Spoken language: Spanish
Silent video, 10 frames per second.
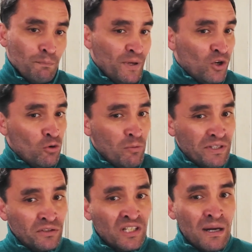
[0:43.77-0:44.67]
Pero como
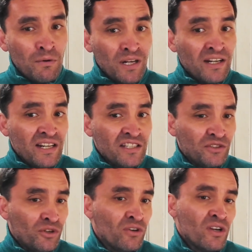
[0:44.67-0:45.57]
mencionamos al
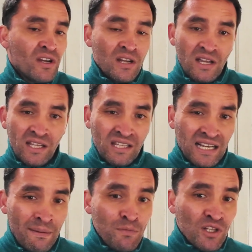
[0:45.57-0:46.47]
inicio, este
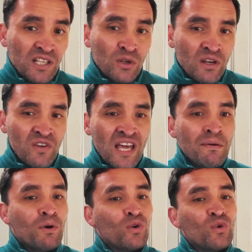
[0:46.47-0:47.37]
cambio de estilo de vida
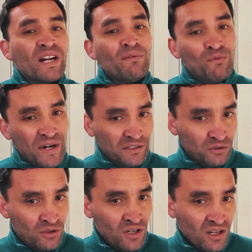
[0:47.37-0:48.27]
involucra
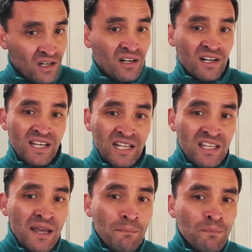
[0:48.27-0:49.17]
esfuerzo, requiere
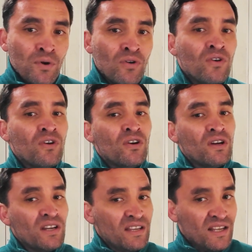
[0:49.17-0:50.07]
tiempo
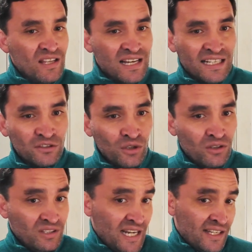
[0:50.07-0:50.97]
y
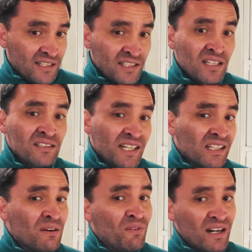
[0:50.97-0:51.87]
dedicación, ya que existen
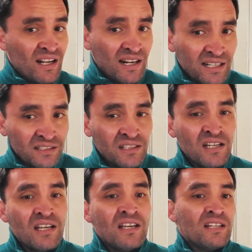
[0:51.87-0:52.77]
ciertas barreras,
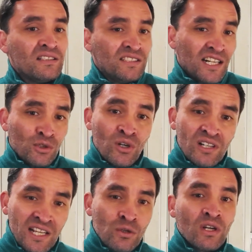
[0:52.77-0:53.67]
ciertos
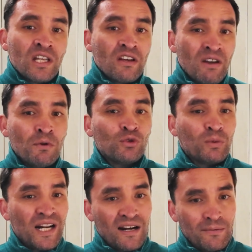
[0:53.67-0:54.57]
retos que debemos
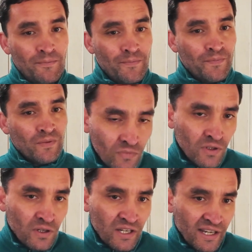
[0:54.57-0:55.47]
superar.
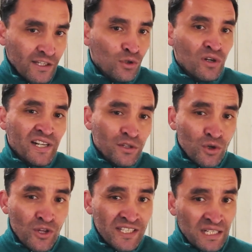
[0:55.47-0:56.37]
Estos retos
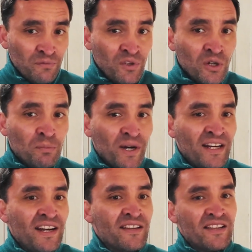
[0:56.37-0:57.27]
o desafíos pueden
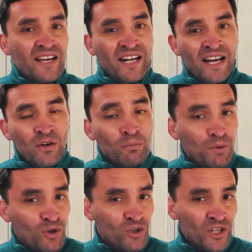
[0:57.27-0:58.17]
ir desde agregar un
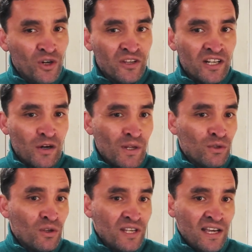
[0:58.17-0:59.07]
poco de orden a
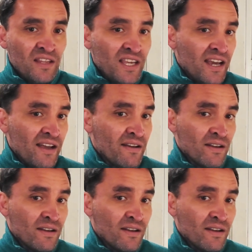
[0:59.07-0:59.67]
nuestro día a día,